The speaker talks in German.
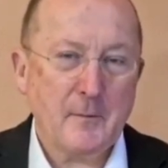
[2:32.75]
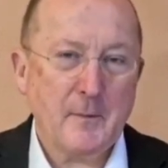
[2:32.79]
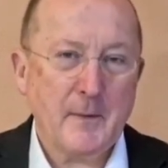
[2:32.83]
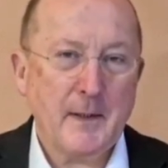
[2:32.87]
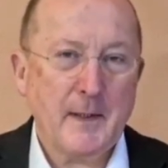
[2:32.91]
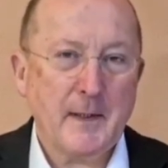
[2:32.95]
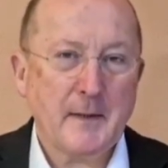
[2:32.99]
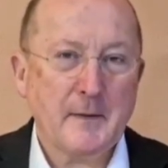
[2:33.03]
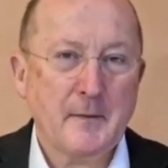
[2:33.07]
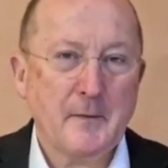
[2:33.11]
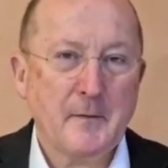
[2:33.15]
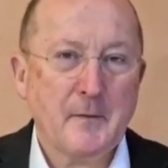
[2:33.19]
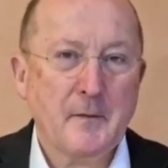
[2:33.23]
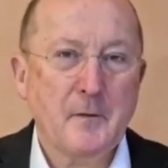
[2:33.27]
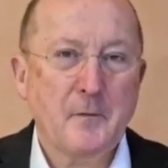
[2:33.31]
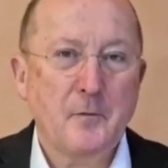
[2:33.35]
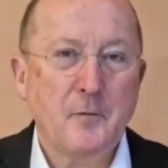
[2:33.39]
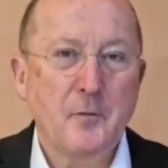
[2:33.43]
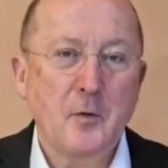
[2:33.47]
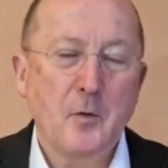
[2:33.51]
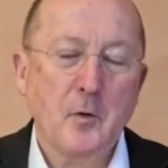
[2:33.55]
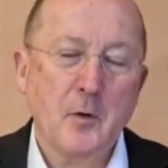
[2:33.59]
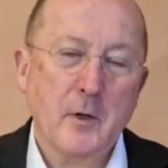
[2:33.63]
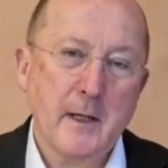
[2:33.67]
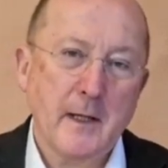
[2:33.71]
Man hat das
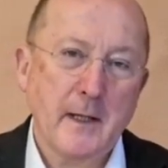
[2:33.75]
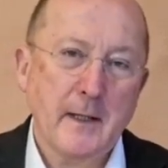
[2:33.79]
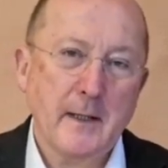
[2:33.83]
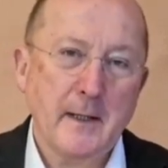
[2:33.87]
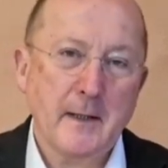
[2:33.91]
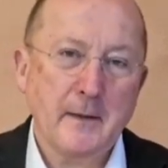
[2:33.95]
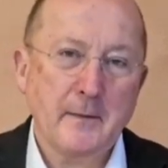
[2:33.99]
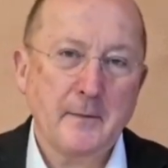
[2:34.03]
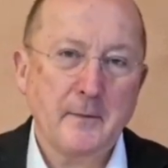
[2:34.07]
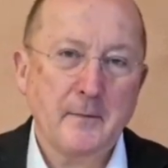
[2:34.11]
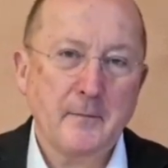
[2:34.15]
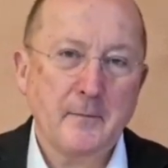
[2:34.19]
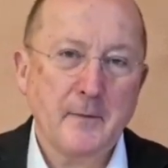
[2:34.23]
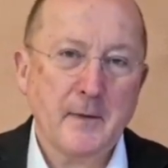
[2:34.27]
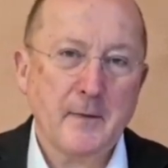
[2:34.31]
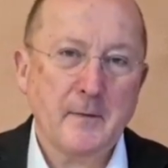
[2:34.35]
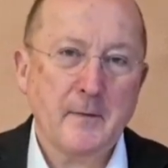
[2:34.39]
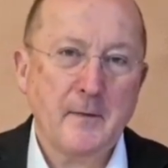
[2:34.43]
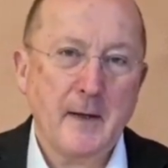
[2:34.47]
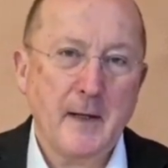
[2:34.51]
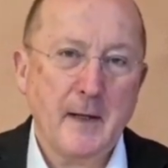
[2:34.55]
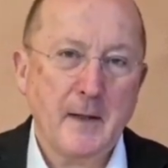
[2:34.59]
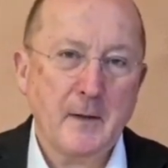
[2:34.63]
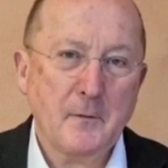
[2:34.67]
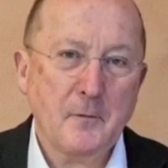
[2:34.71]
Gefühl, okay, dann wird
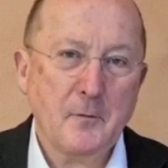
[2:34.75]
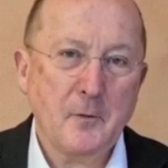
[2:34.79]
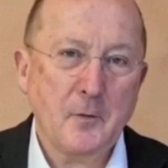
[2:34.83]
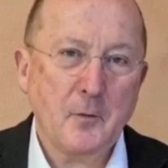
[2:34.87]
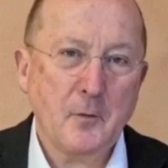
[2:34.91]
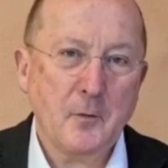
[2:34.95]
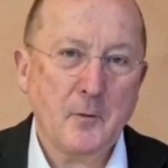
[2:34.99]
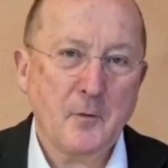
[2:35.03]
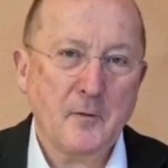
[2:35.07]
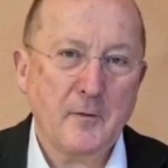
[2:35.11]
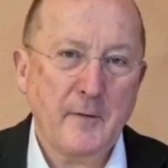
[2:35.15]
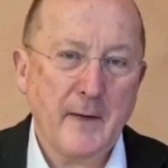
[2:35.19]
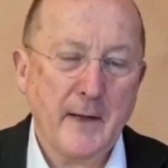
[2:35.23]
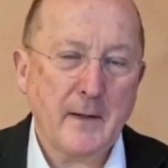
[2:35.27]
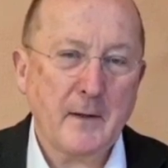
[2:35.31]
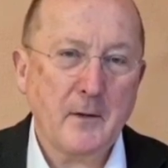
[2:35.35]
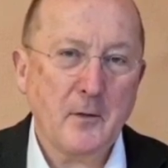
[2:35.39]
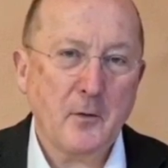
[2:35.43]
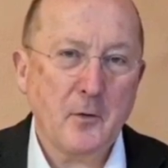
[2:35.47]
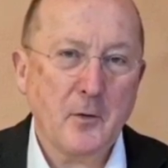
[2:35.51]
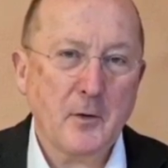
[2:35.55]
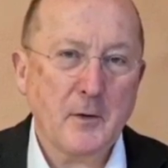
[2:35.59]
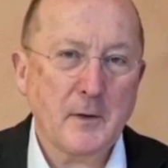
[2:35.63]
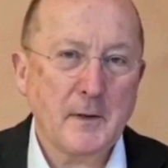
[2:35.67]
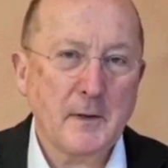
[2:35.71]
sie halt von uns
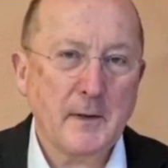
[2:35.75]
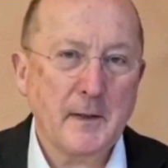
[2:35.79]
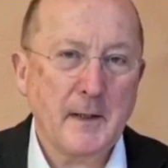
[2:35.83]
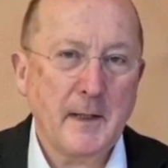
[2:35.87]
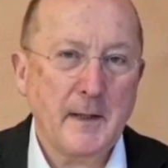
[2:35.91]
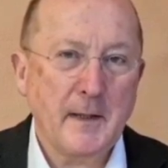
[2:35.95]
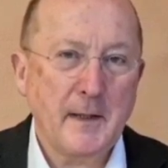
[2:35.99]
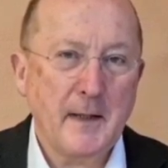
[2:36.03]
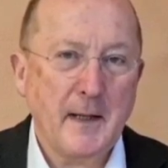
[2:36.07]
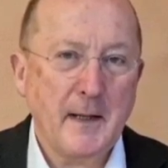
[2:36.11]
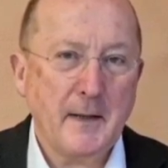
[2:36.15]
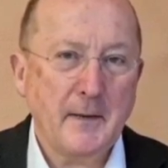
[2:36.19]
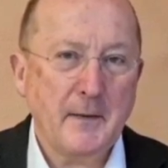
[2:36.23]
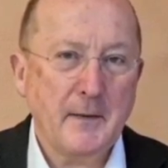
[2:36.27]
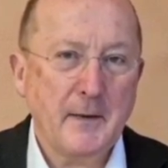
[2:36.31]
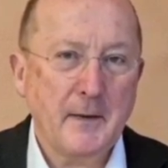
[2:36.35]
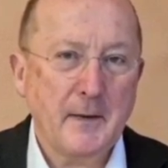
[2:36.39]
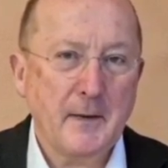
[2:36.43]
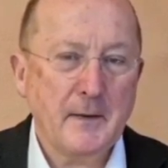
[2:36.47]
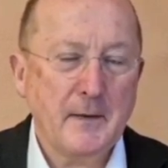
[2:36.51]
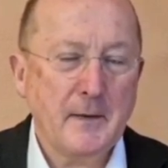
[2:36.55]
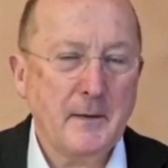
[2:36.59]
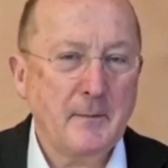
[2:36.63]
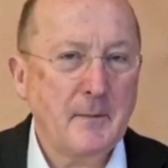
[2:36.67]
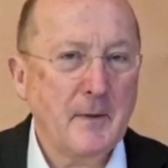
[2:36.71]
weggerückt in eine
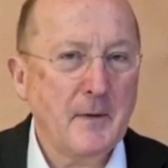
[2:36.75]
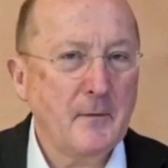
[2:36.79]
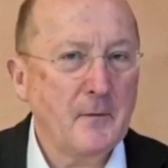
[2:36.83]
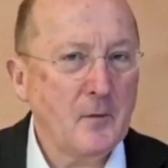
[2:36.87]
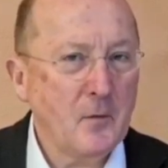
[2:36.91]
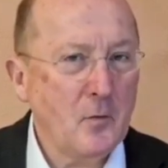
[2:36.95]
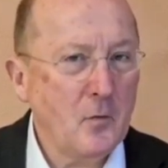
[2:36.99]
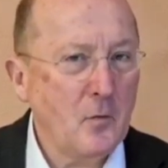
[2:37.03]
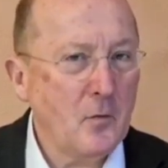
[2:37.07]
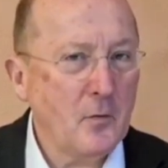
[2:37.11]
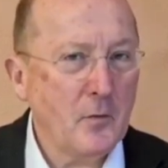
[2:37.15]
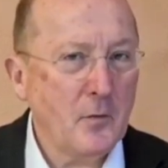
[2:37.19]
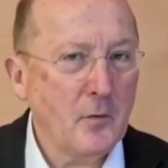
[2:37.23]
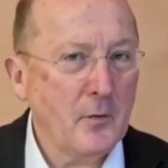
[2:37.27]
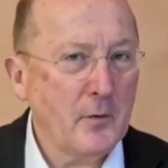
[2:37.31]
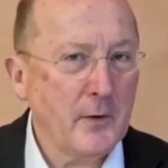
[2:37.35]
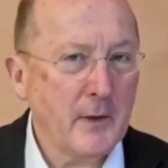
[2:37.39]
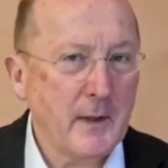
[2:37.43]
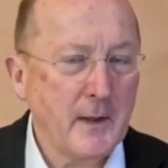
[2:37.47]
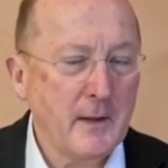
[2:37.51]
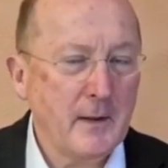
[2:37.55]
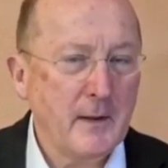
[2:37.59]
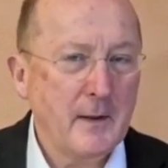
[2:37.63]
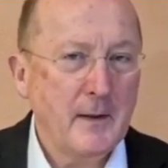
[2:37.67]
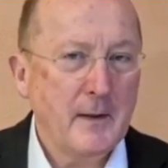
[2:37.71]
andere Dimension
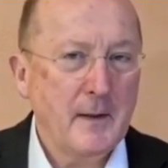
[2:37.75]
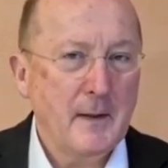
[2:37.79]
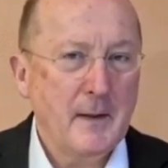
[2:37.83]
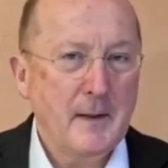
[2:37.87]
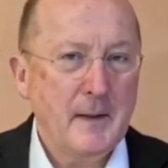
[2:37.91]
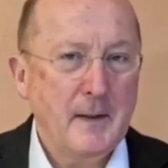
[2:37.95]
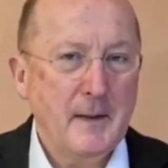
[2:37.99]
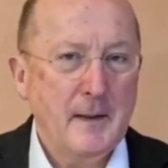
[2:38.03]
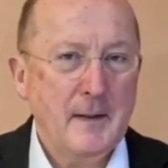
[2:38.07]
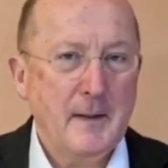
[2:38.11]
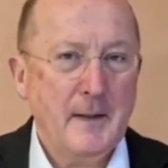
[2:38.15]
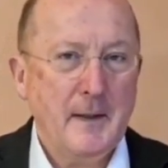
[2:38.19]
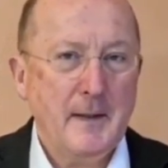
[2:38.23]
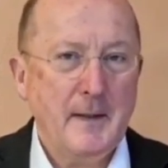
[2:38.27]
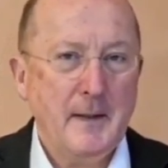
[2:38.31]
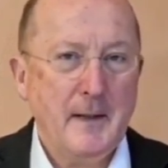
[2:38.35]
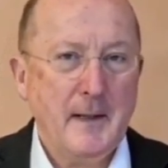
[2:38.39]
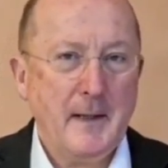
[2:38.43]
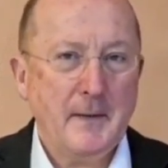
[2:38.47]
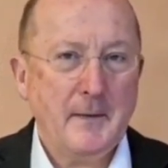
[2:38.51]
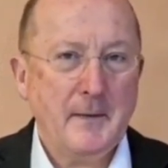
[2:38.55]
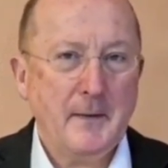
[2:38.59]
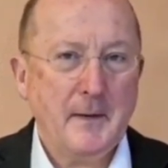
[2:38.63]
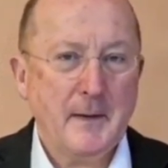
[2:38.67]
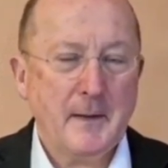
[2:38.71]
oder in eine
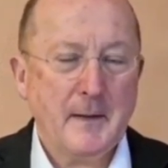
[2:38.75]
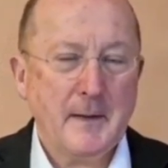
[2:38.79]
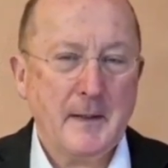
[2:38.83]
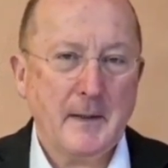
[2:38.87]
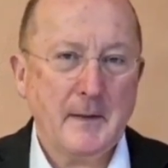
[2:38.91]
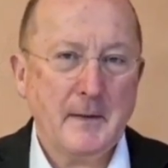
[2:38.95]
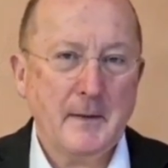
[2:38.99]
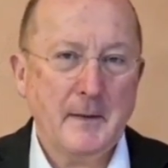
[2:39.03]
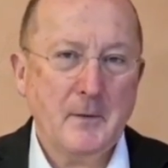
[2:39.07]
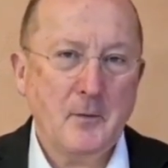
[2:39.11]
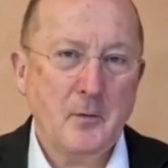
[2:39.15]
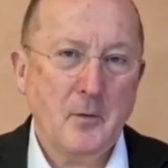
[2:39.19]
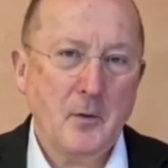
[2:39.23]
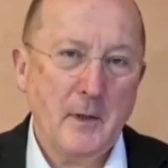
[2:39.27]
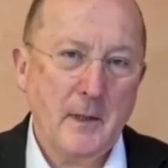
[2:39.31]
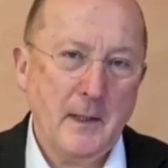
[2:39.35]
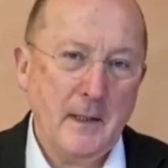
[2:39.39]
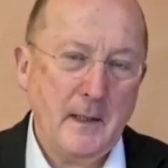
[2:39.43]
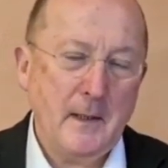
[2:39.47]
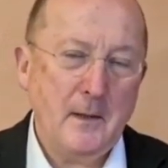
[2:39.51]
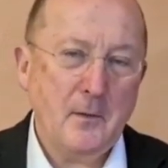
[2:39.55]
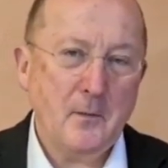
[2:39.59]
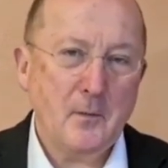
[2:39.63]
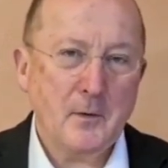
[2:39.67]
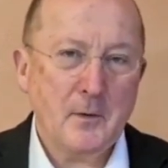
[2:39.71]
andere
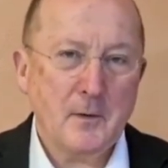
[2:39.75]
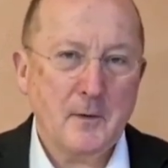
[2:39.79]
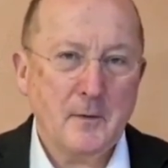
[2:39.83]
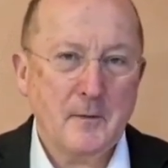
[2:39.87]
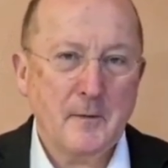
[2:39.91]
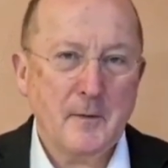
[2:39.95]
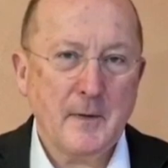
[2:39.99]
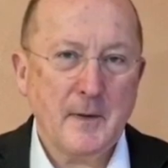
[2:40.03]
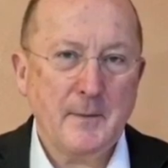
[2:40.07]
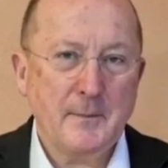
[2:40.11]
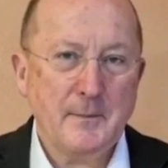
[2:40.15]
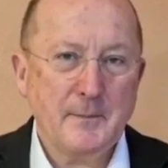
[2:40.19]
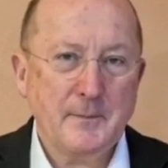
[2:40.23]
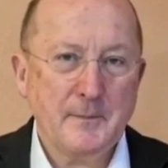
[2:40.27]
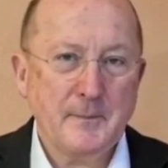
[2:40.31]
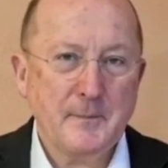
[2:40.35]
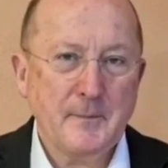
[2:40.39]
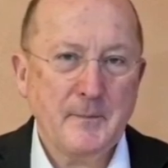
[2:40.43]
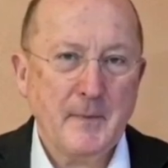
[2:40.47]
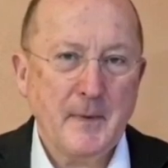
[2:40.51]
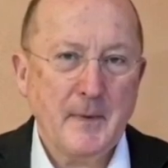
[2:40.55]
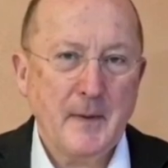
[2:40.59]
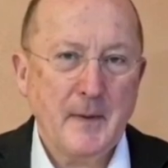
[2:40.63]
Kategorie und, ähm,